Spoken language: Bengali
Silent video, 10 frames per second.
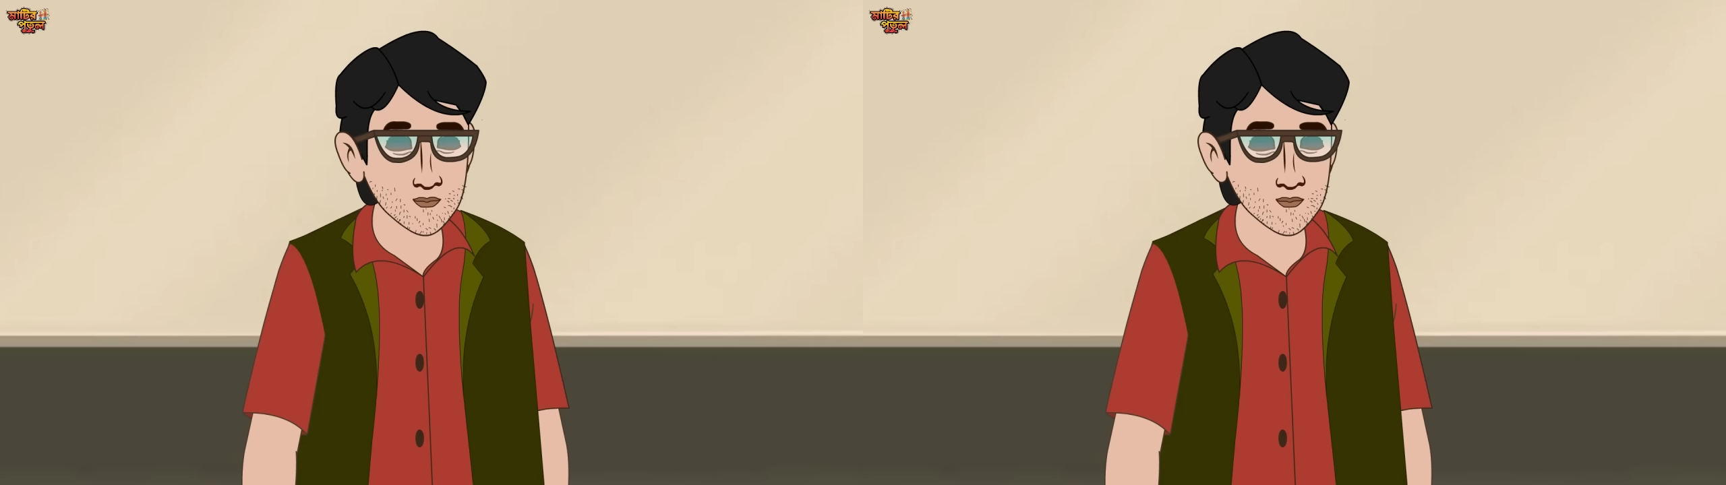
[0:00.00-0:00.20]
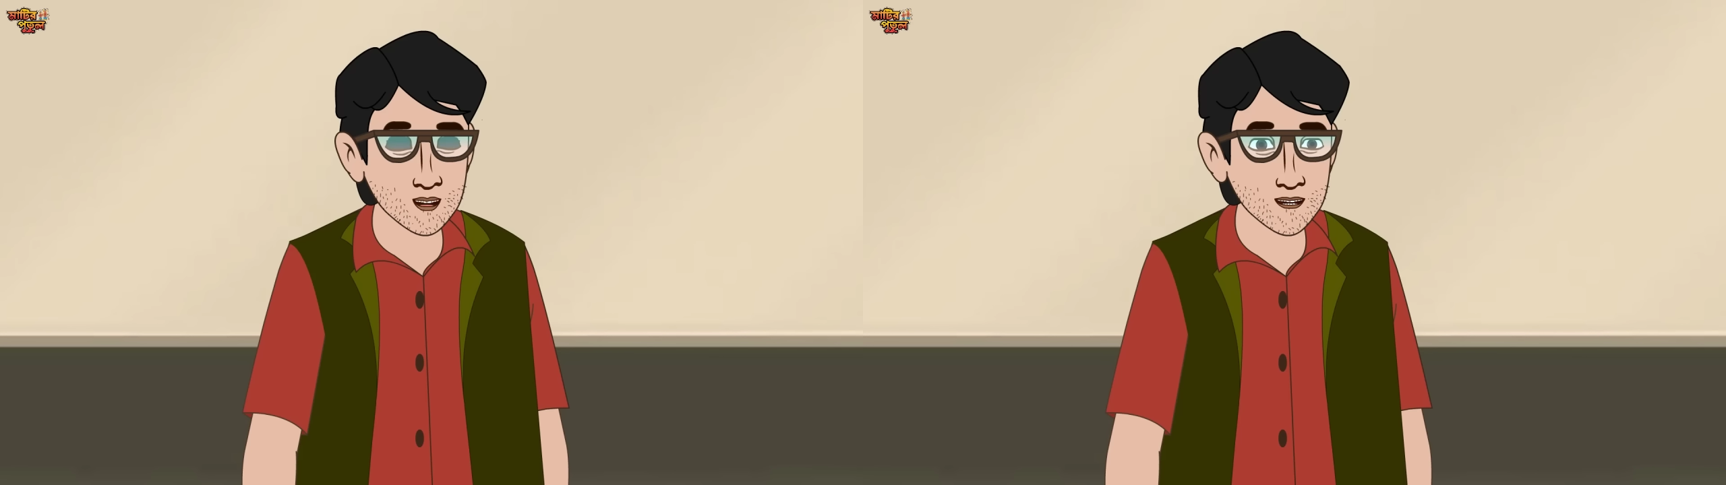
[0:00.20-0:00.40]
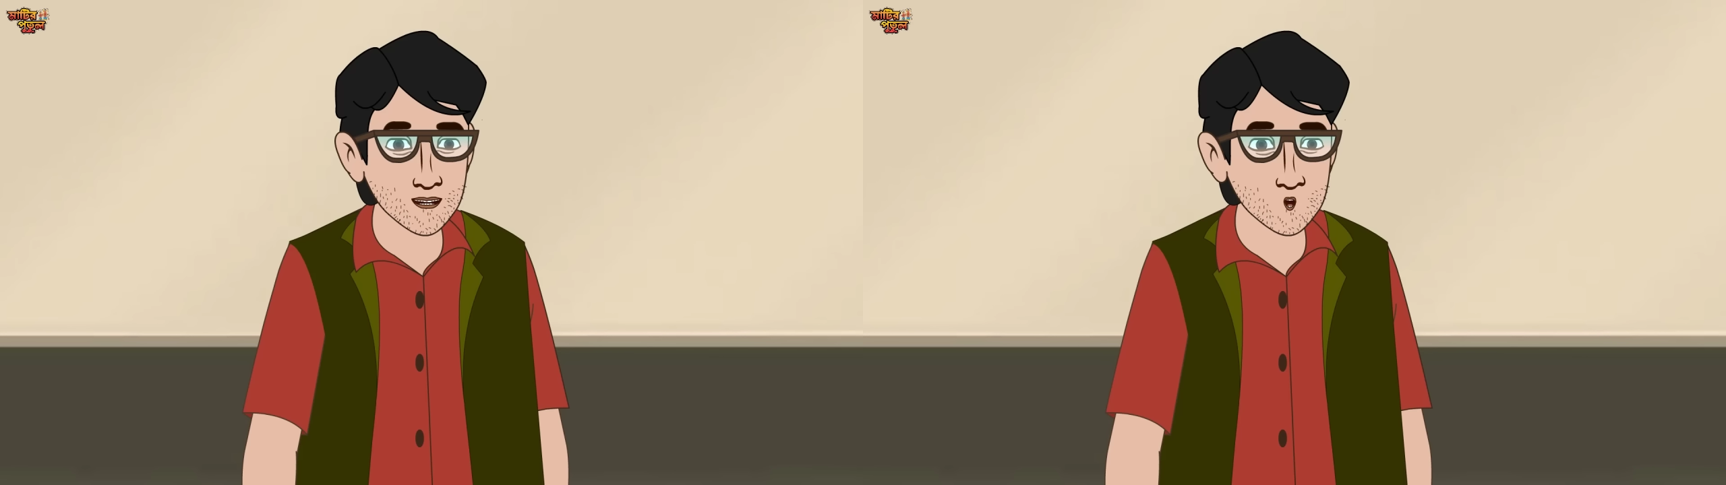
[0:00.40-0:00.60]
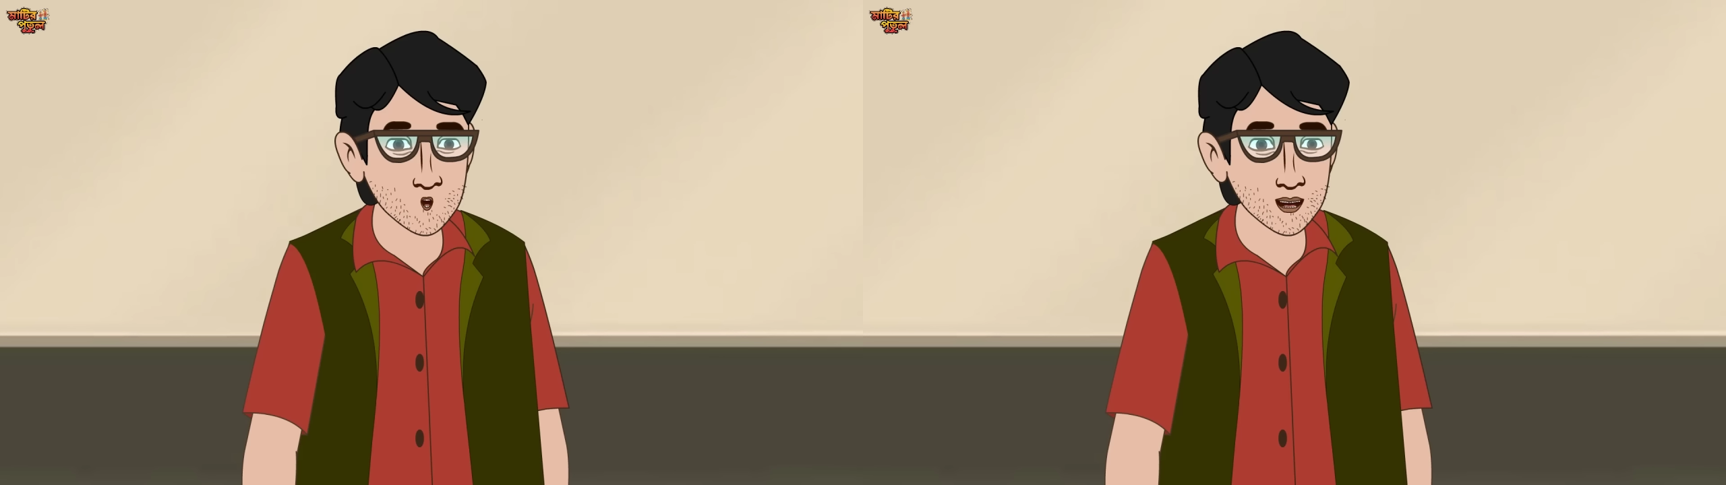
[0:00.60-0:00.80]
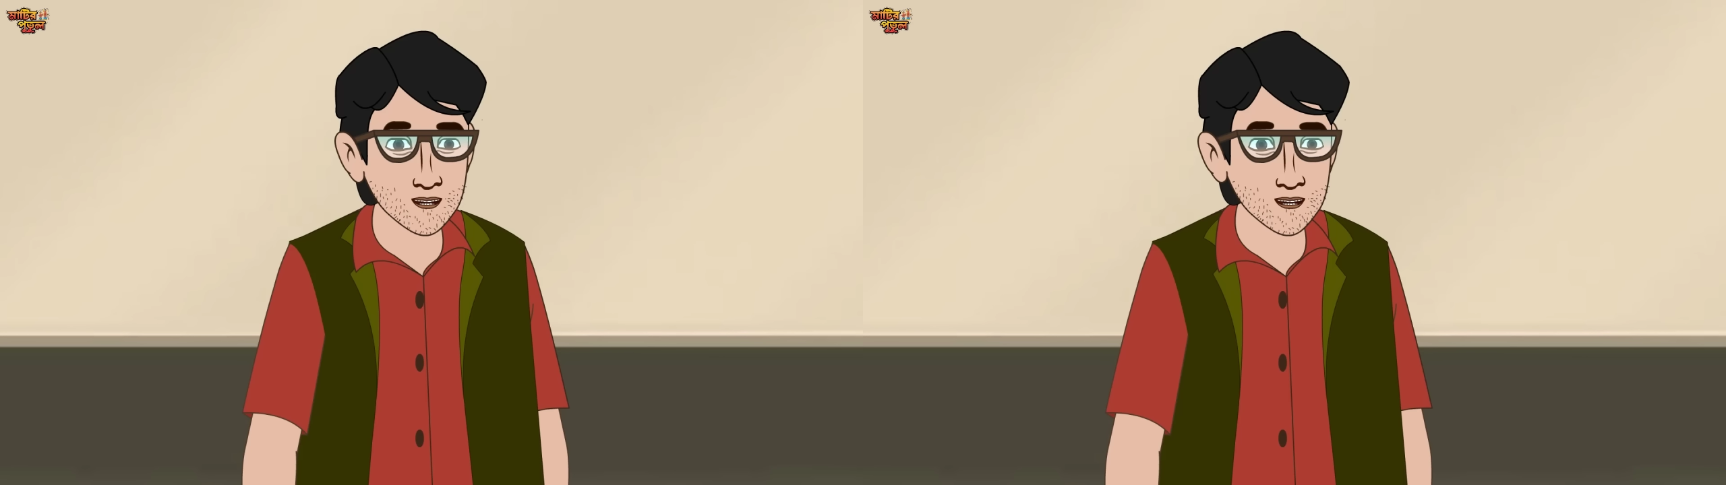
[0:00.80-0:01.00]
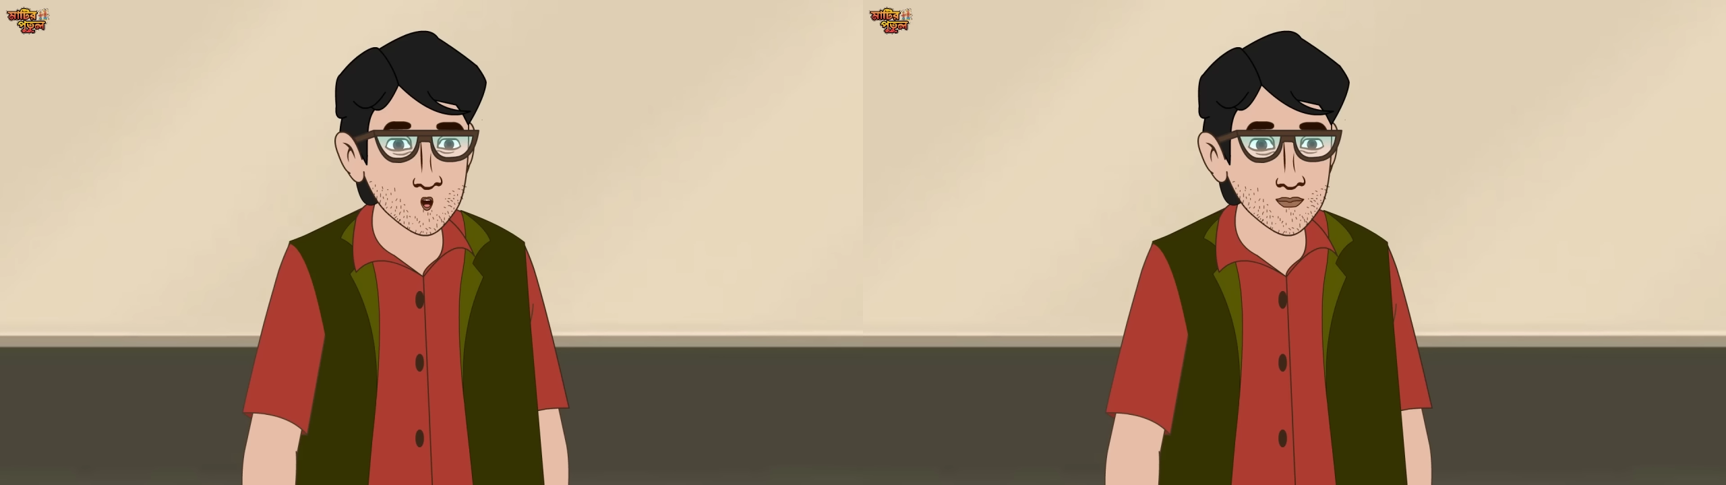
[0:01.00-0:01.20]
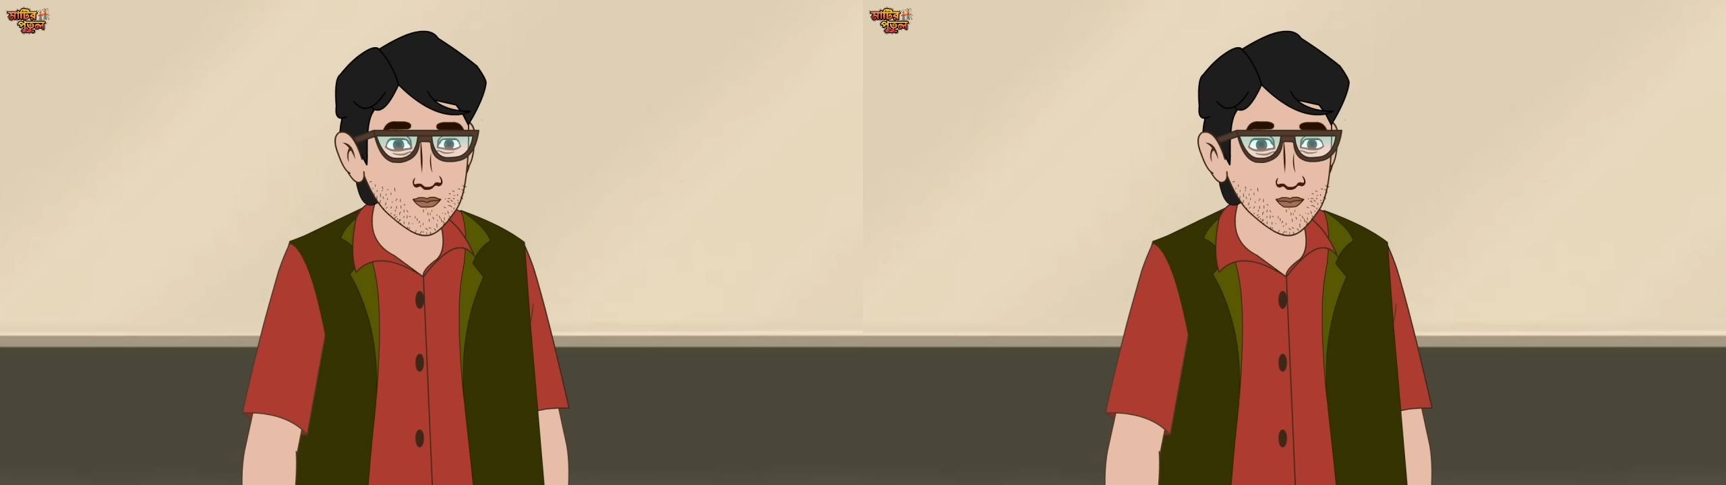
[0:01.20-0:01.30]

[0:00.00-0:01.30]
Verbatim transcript: বাসটা কি চলে গেছে